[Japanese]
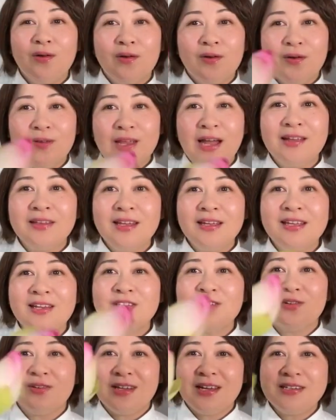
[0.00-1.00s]
なんでで
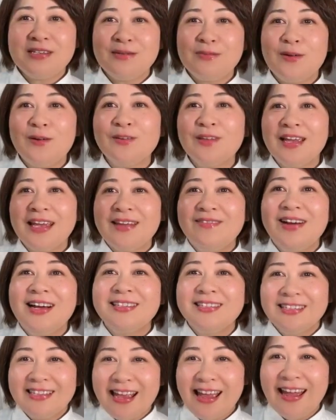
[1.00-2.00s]
しょうね、しぼんできま
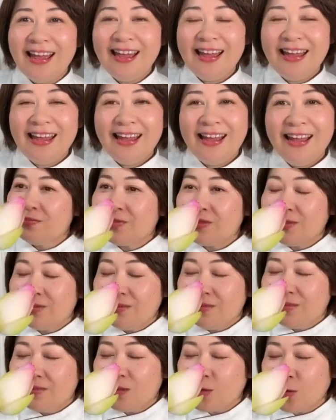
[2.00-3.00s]
すね。
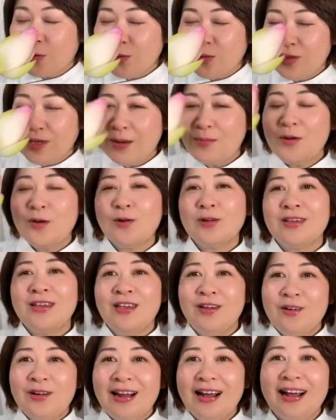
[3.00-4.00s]
とっても
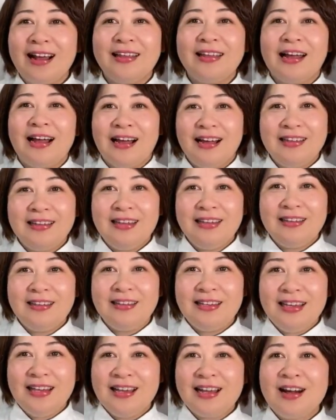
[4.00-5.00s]
清らかな
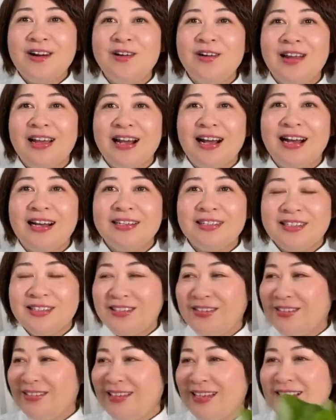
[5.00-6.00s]
いい香りが
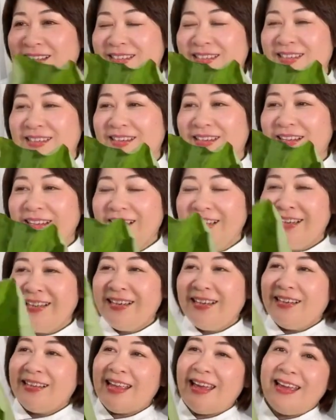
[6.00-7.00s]
するんです。
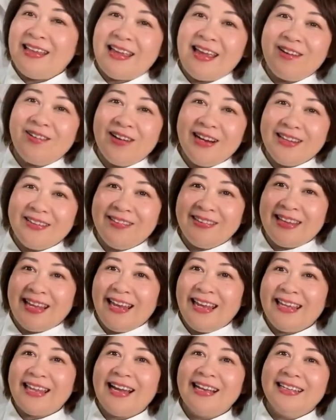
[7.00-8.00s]
でね、これ取って
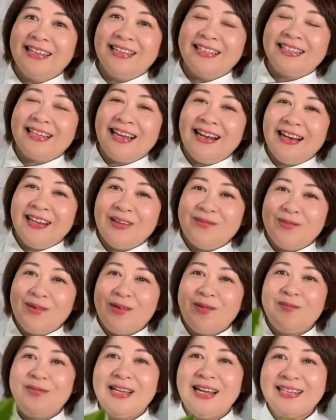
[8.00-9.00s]
きたんですけれど
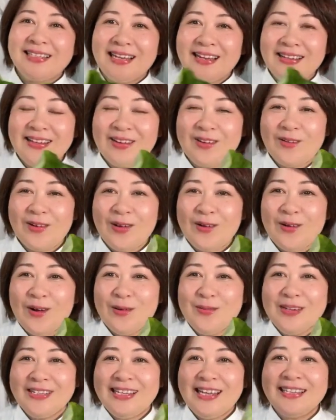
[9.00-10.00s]
も、皆さんにこれをお
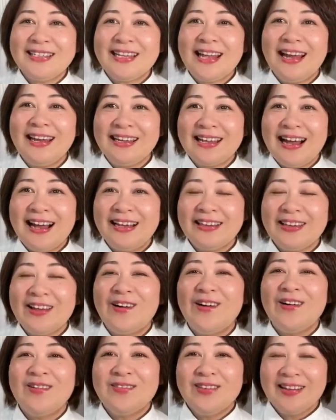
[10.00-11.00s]
見せしたいな
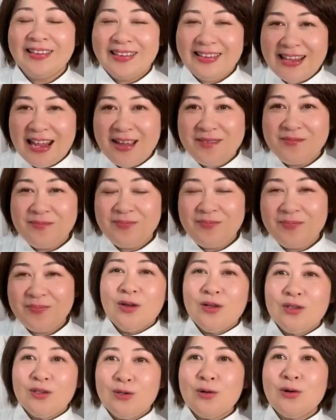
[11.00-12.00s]
と思って、
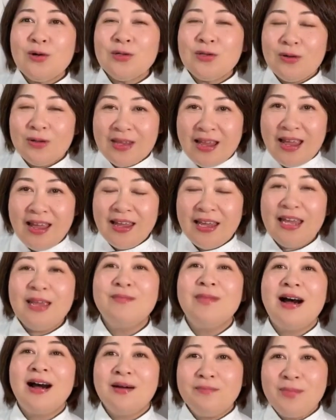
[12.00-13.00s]
ちょうどね
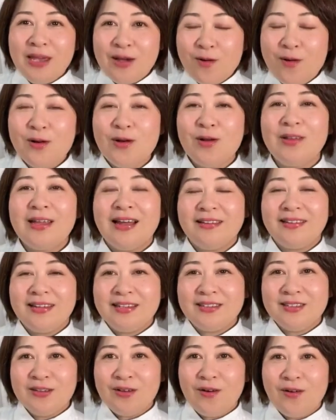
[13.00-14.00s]
今見頃なんで
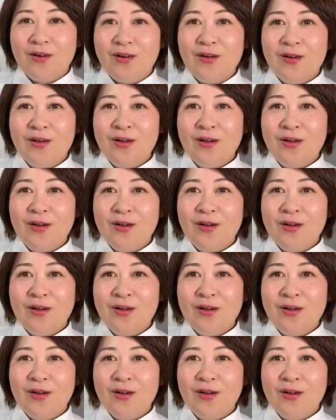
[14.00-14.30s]
すよ。